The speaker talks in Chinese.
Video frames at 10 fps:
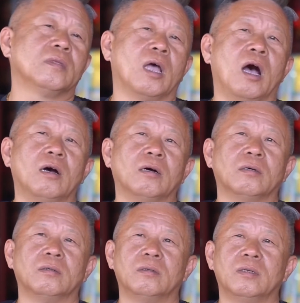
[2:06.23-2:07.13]
然
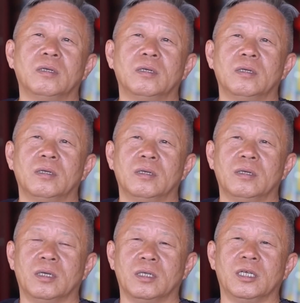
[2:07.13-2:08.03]
后
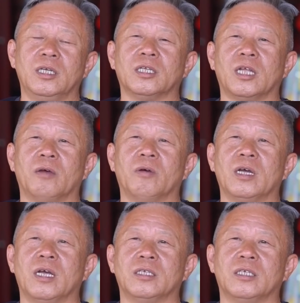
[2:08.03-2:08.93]
隔着一个台湾
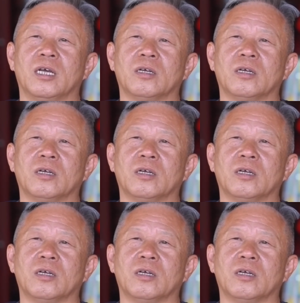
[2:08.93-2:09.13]
海峡，